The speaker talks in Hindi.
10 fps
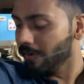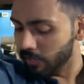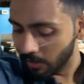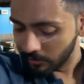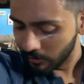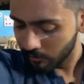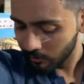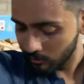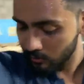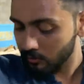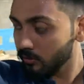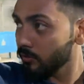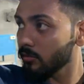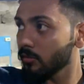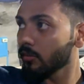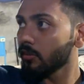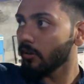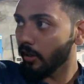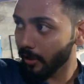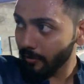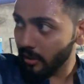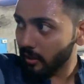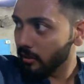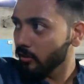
वाले हैं हाथी हरे वाले